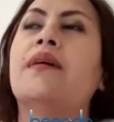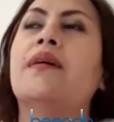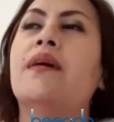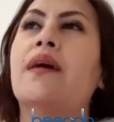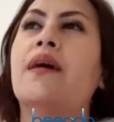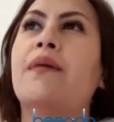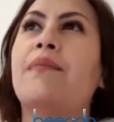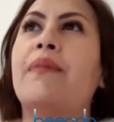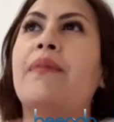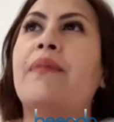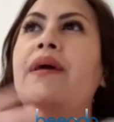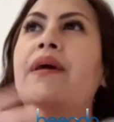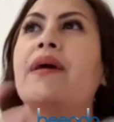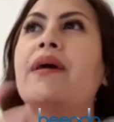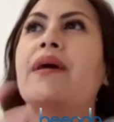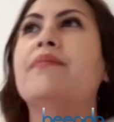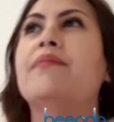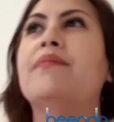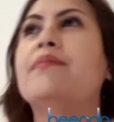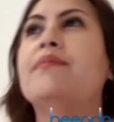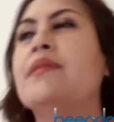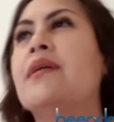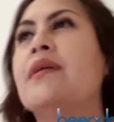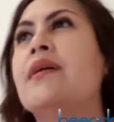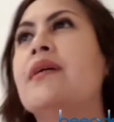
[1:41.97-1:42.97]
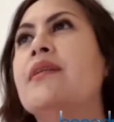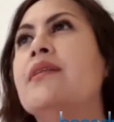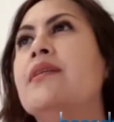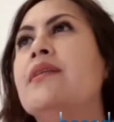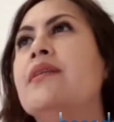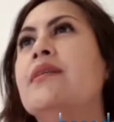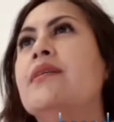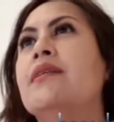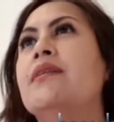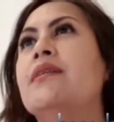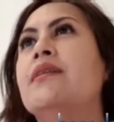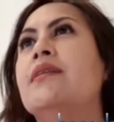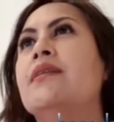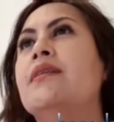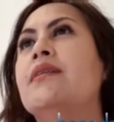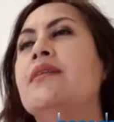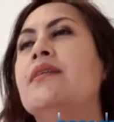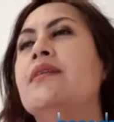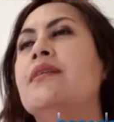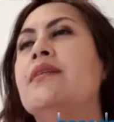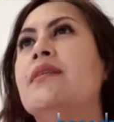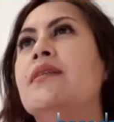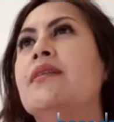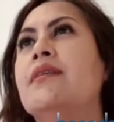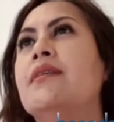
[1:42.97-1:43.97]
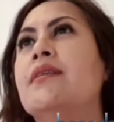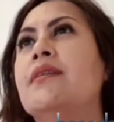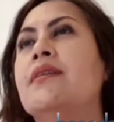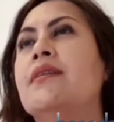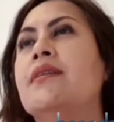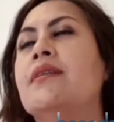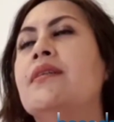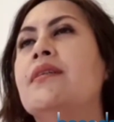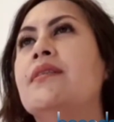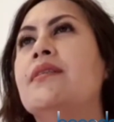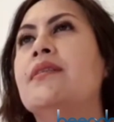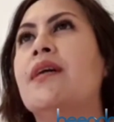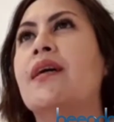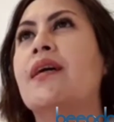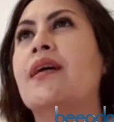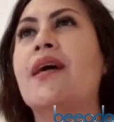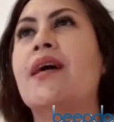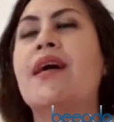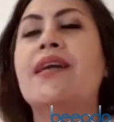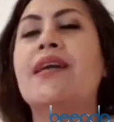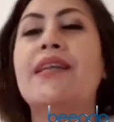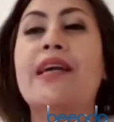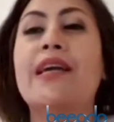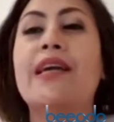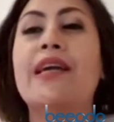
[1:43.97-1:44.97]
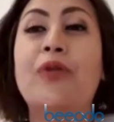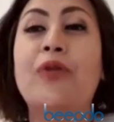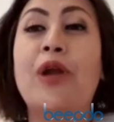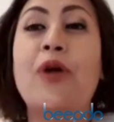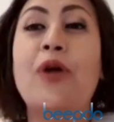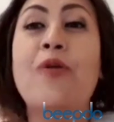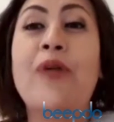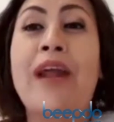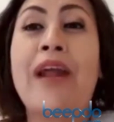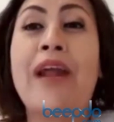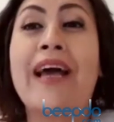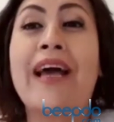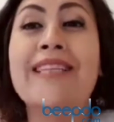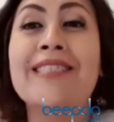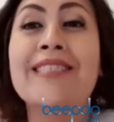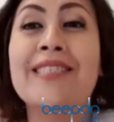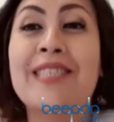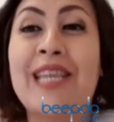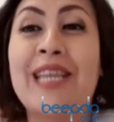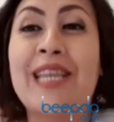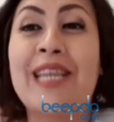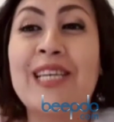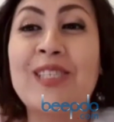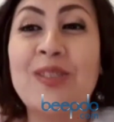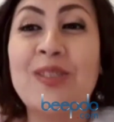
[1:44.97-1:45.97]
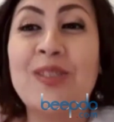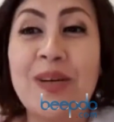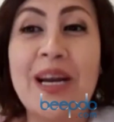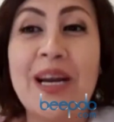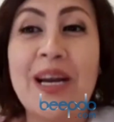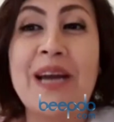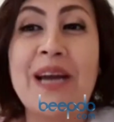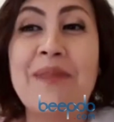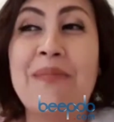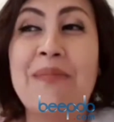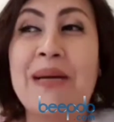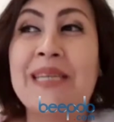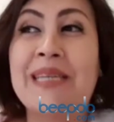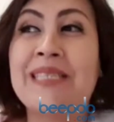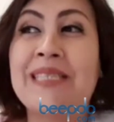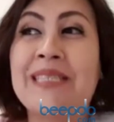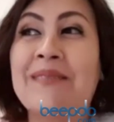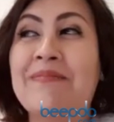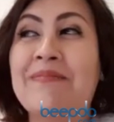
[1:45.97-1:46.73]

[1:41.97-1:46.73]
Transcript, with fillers: apa yang bisa dijaga dan kurang-kurangin stres juga kan mas